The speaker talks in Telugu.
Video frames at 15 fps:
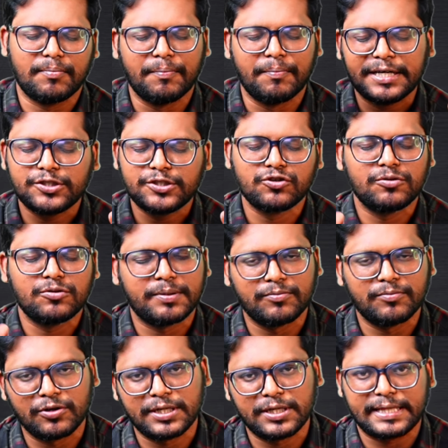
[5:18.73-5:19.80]
మనిషి
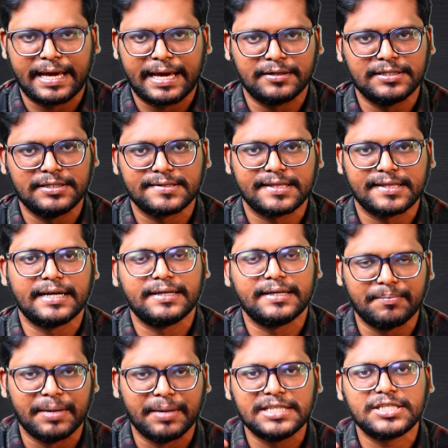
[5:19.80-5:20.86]
రూపంలోనే తయారు చేస్తారు అంటే
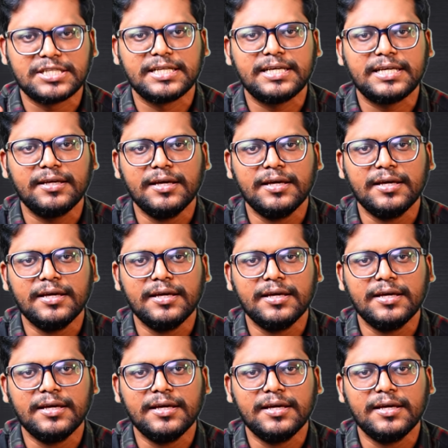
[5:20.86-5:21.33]
మనిషినే